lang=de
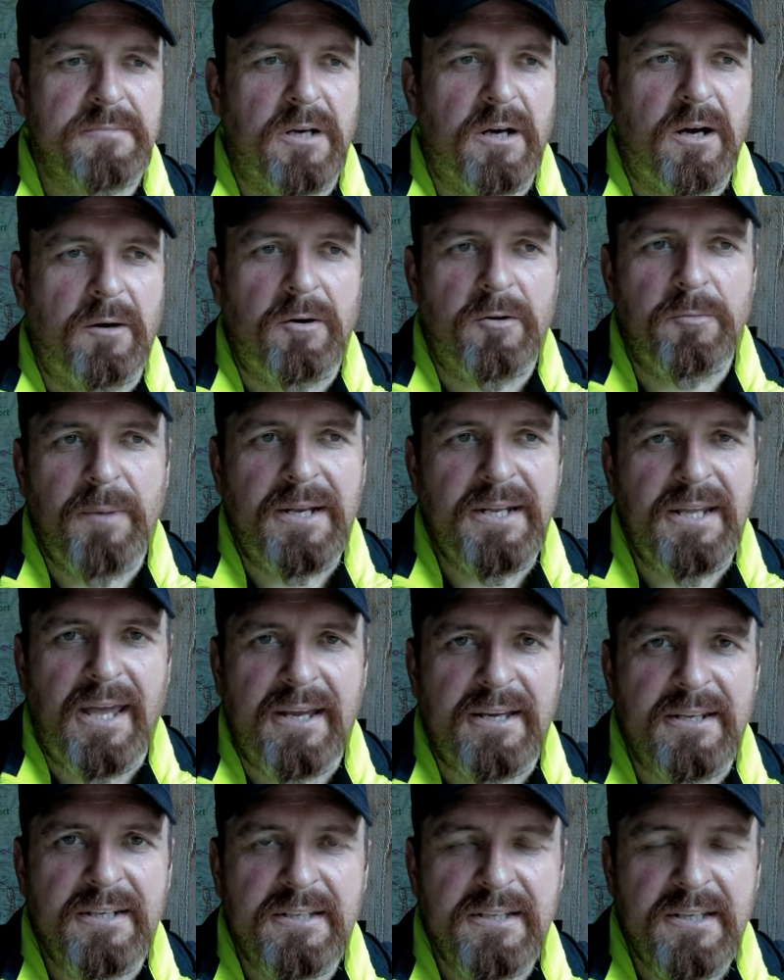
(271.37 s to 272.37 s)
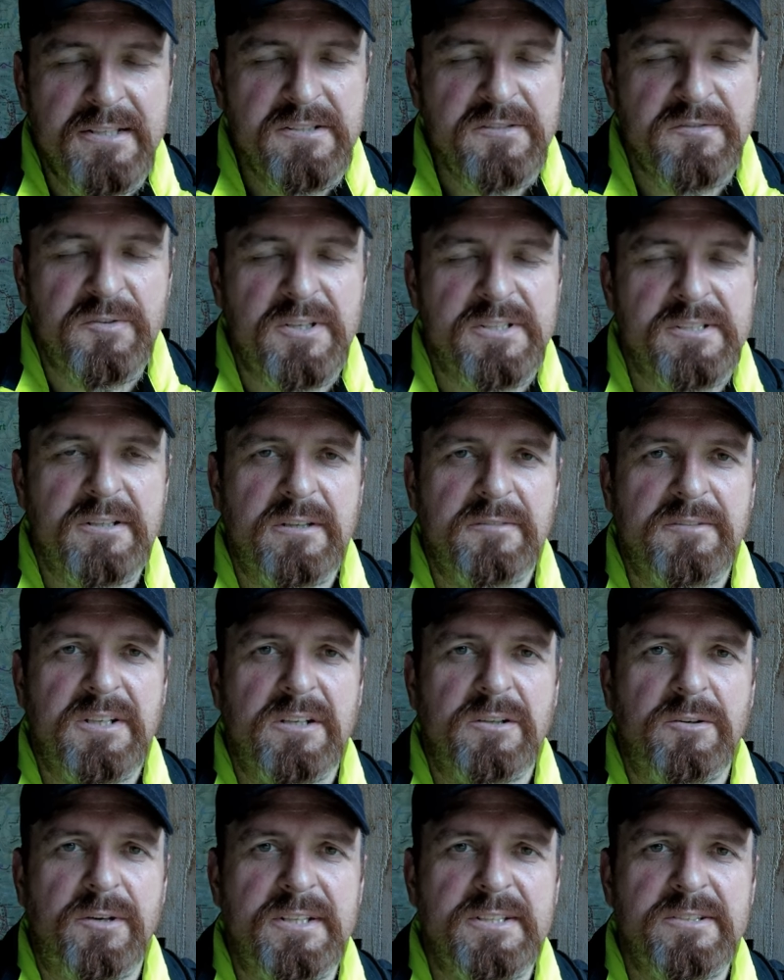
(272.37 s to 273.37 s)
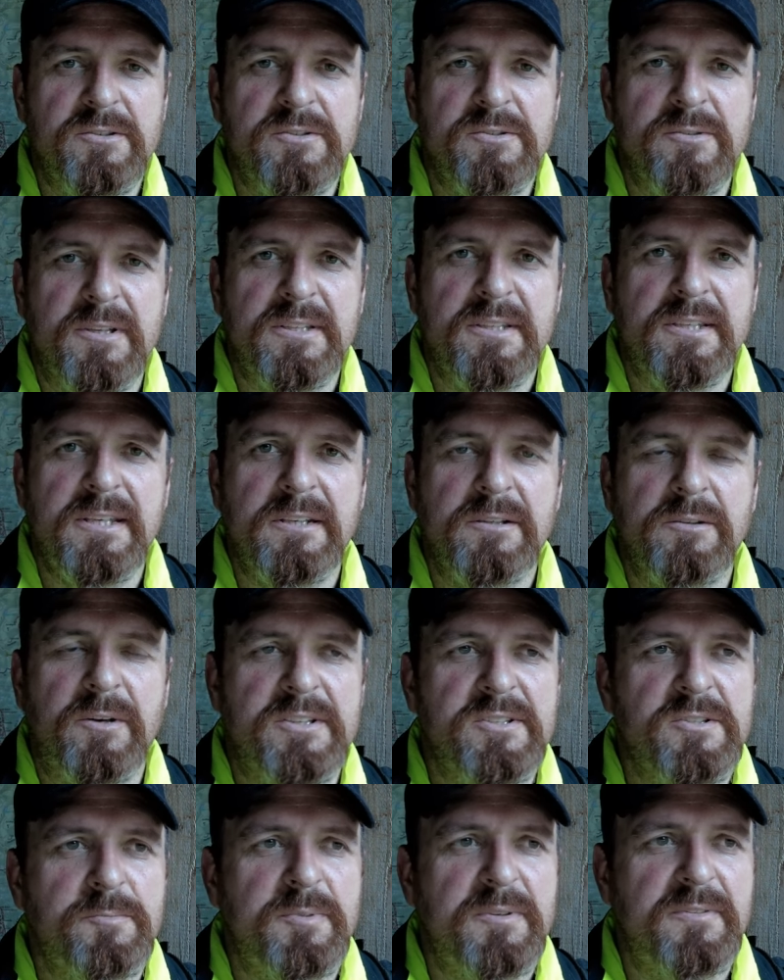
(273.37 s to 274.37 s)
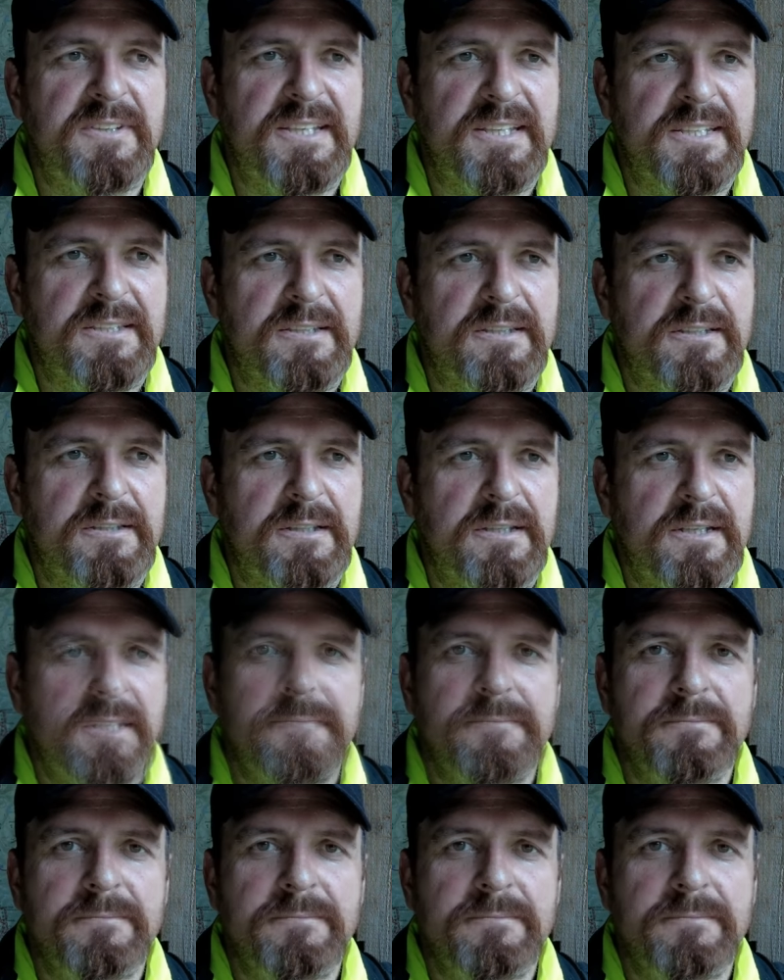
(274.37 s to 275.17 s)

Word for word: auch meine eigene Krisenvorsorge wieder neu zu sortieren, neu zu bewerten,